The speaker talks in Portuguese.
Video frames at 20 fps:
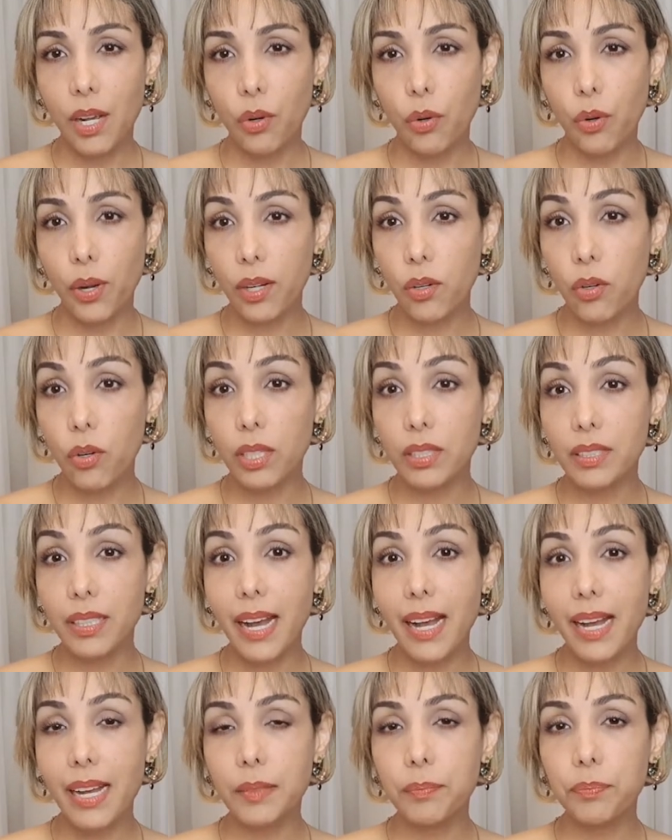O
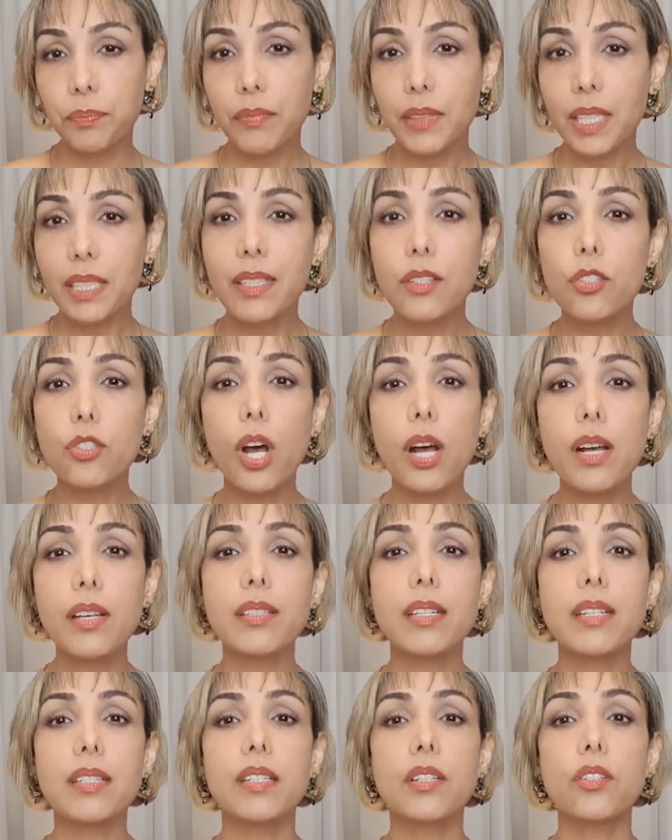recordar das
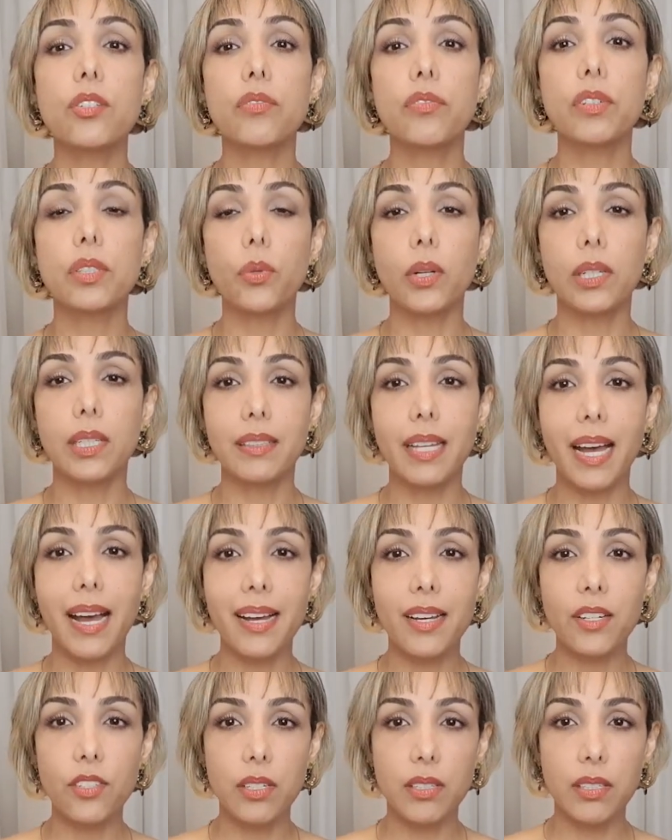nossas
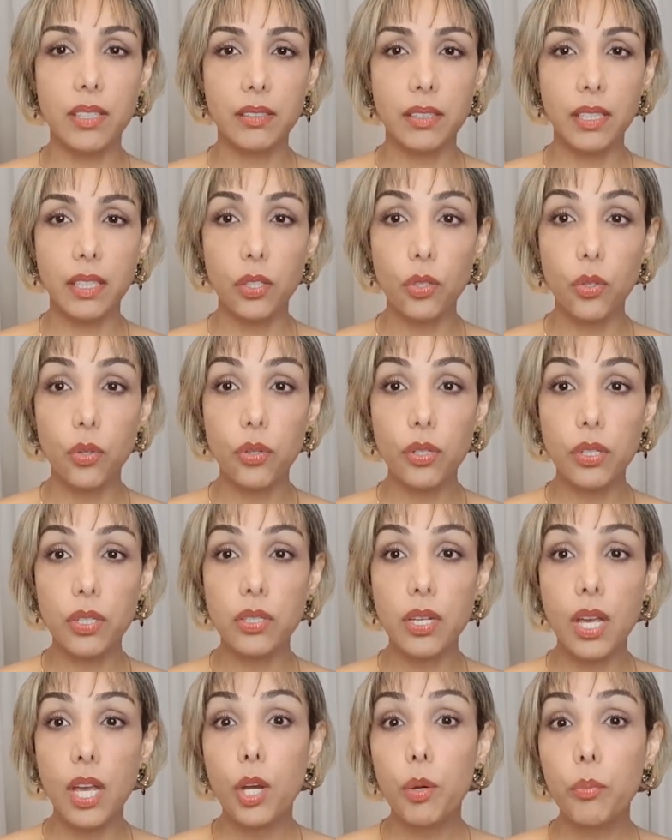individualidades
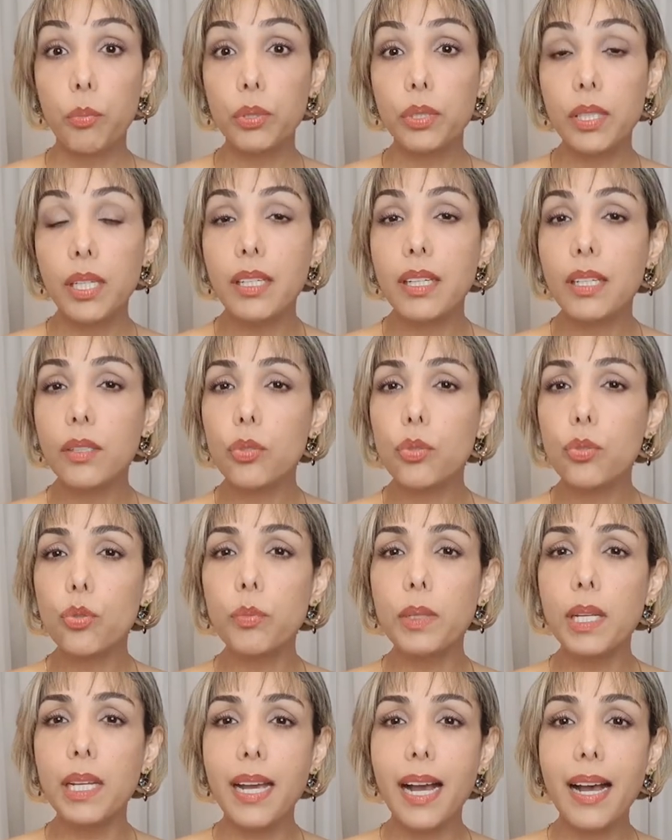anteriores poderia nos
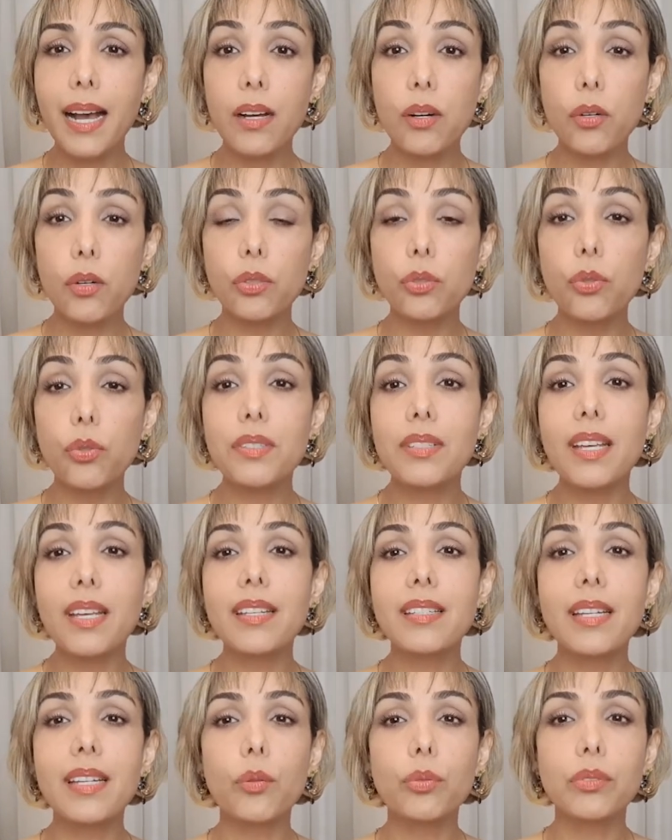humilhar ou nos
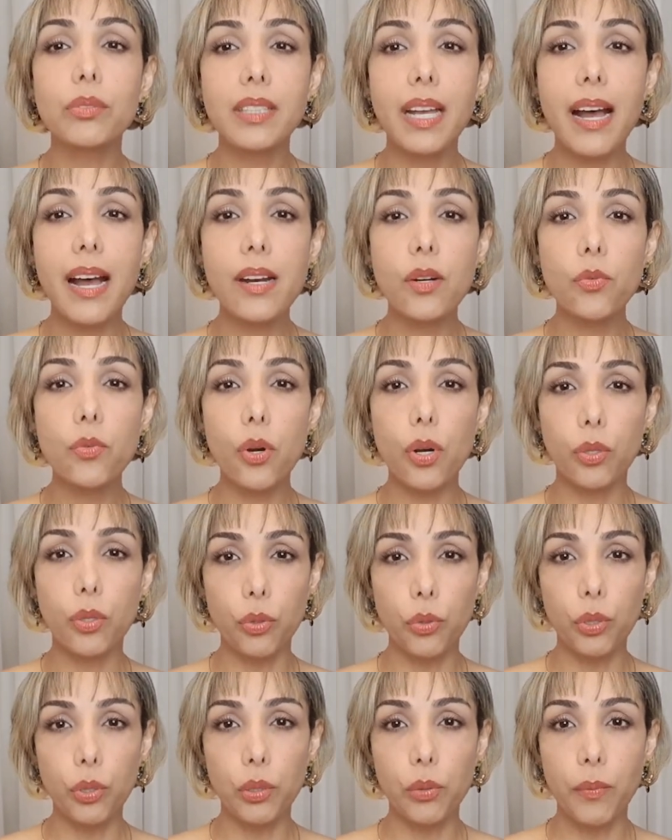exaltar o
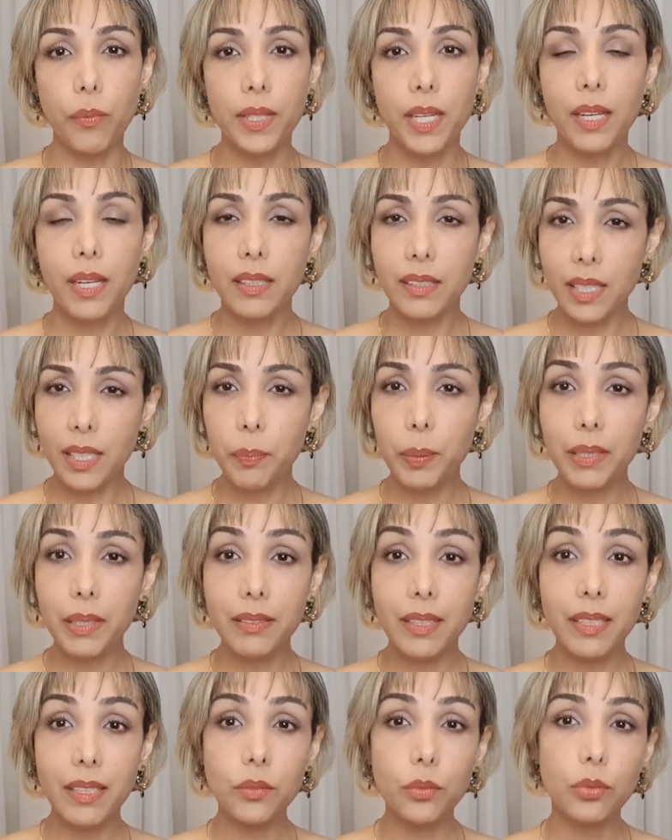orgulho,
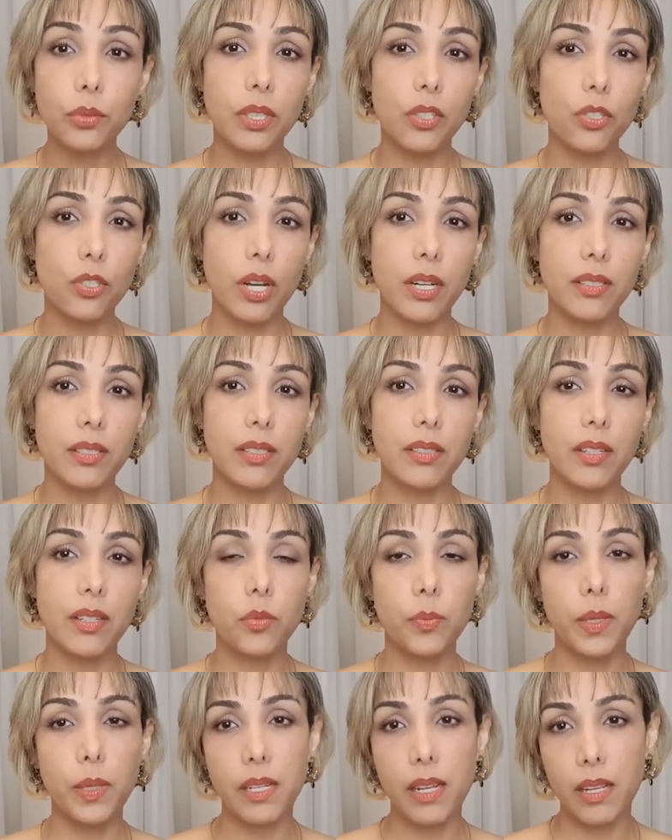dependendo das nossas
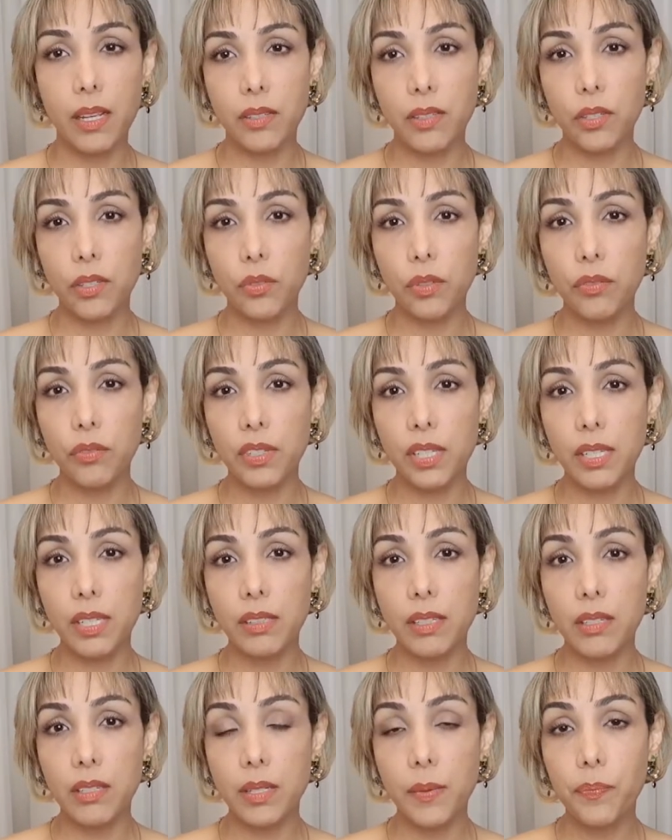experiências
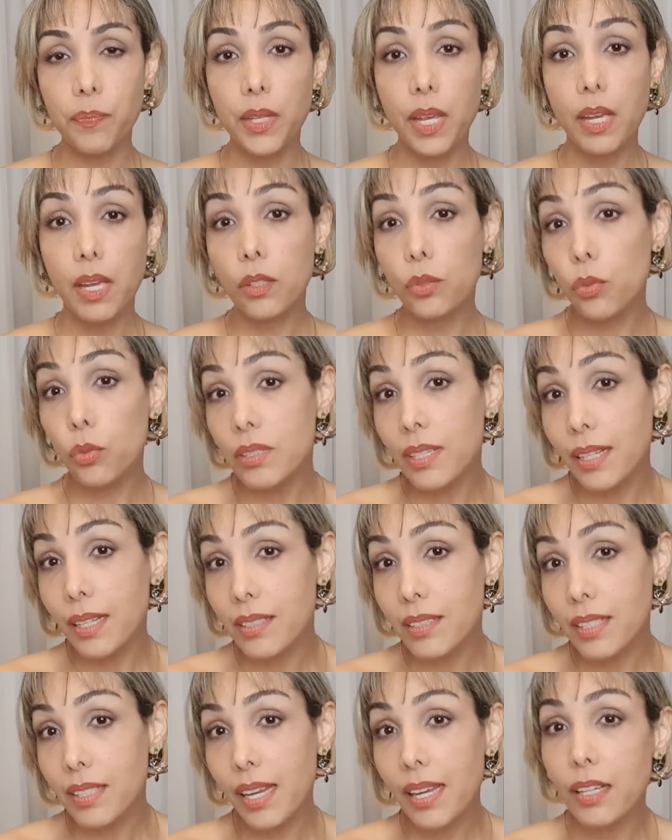vividas, dos
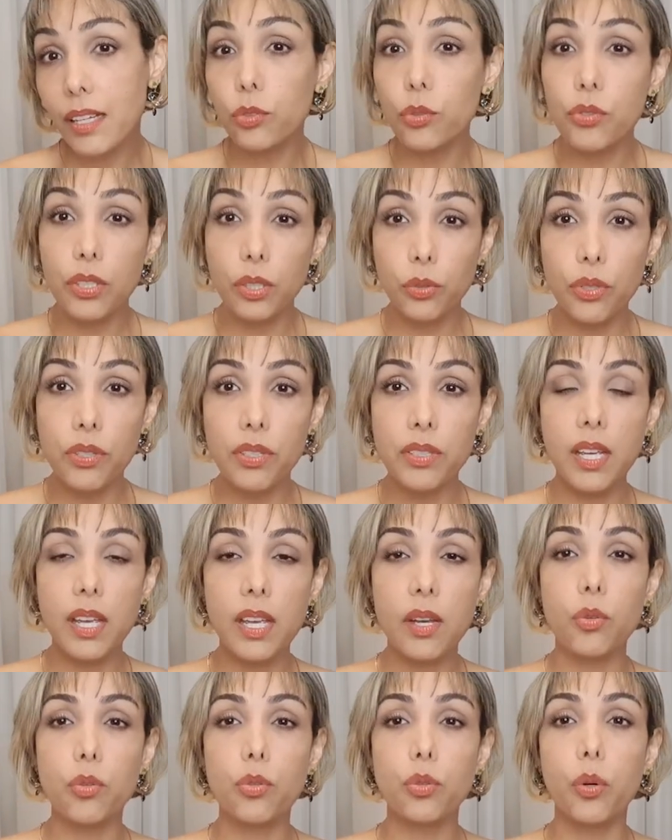acertos e dos
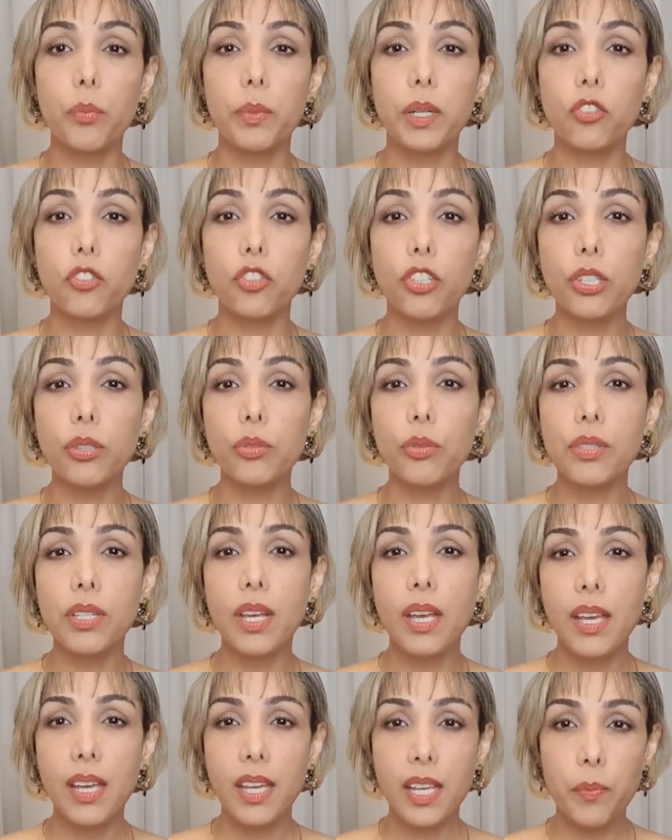erros
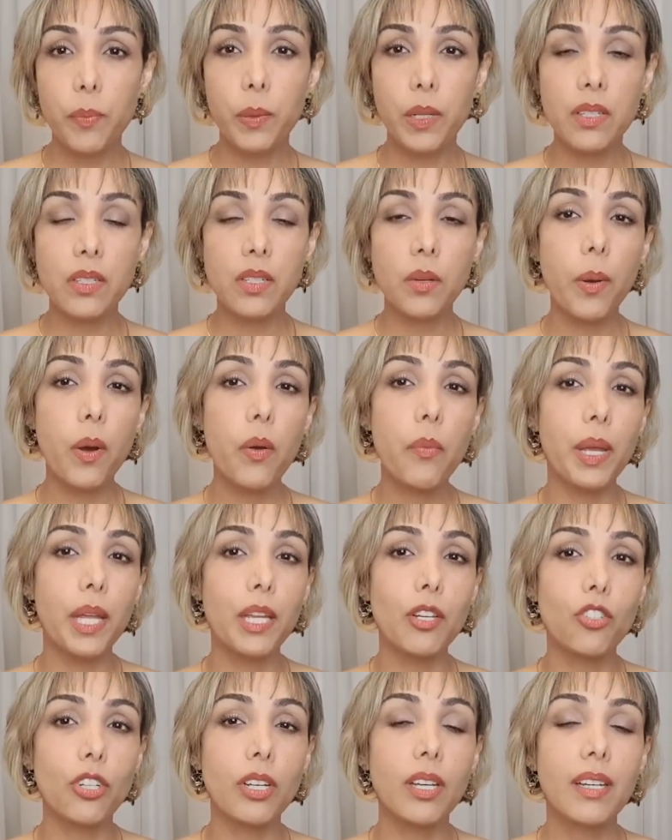cometidos e
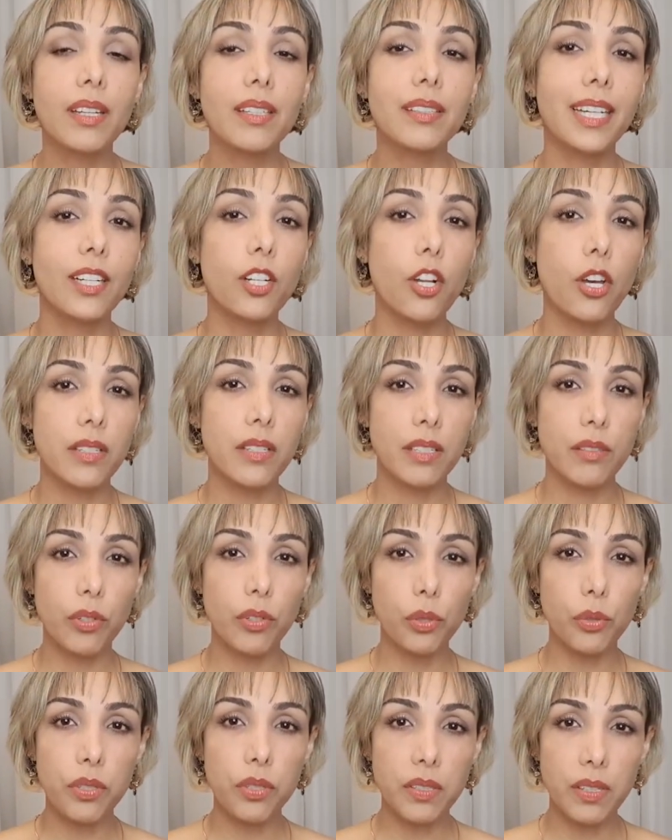principalmente da nossa
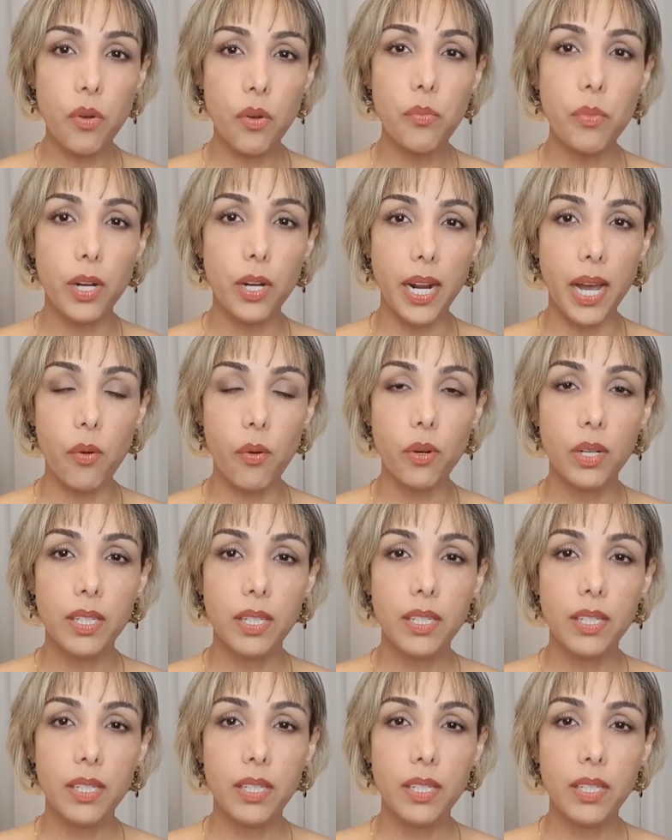evolução moral.